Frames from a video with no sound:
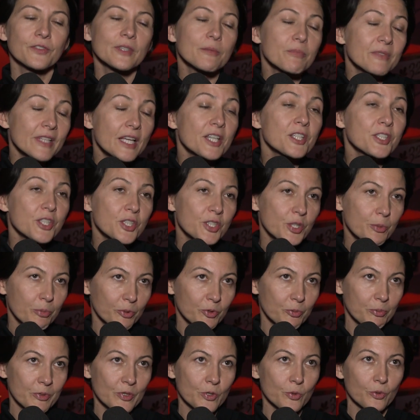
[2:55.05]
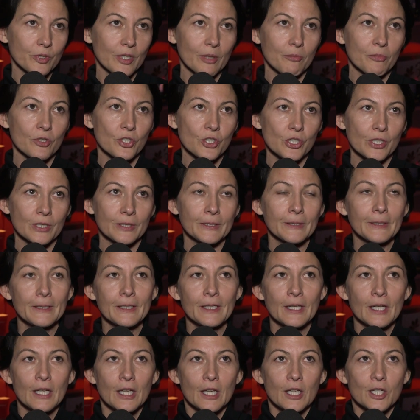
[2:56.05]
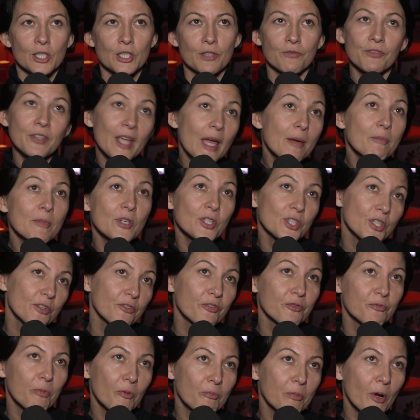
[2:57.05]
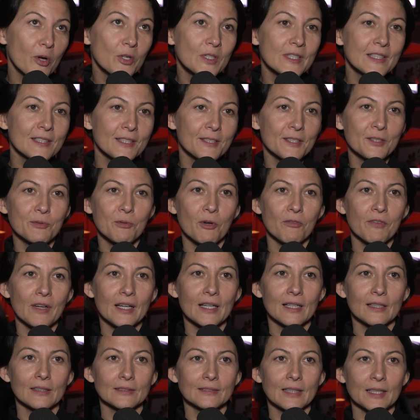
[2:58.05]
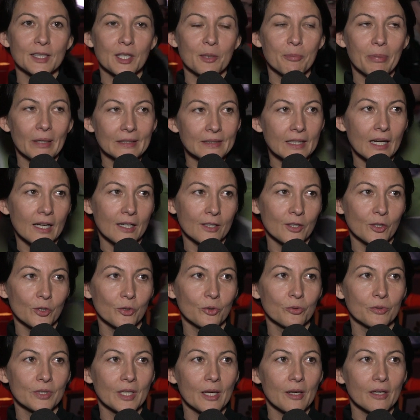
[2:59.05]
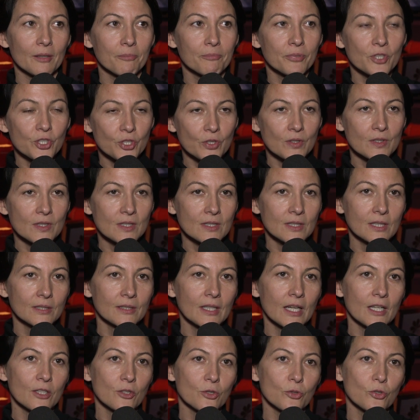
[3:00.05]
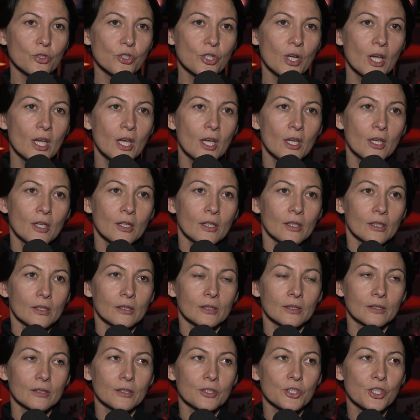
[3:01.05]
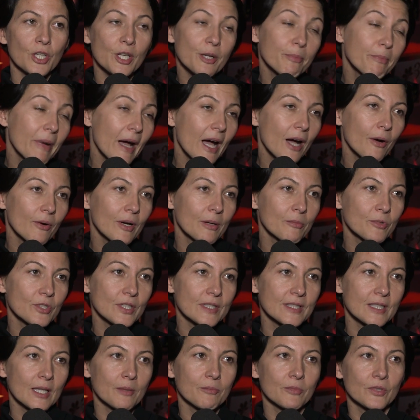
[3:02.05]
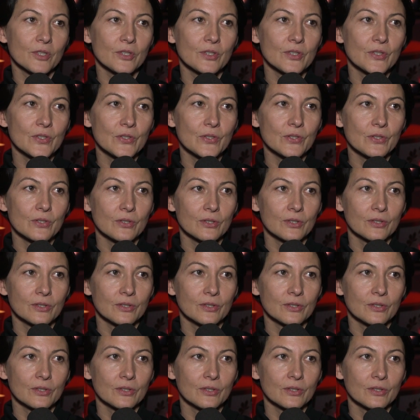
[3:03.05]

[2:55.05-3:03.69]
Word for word: W tym sensie się podpisujemy, że, że wiemy, że w Polsce słowa takie padają. Ja pisząc scenariusz E, czerpałam czasami z